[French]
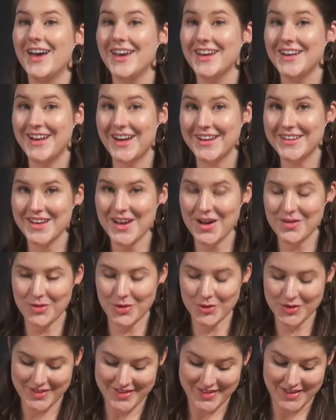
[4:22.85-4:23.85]
Il a été
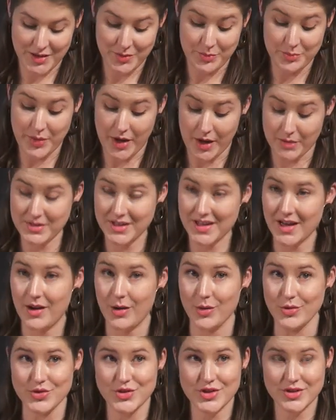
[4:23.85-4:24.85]
inventé par
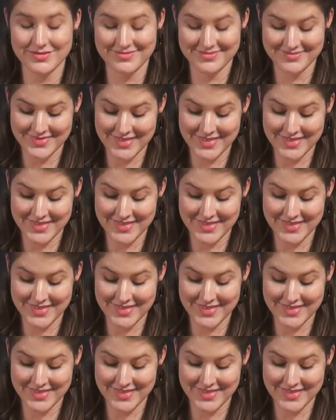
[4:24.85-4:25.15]
Michel-Ange,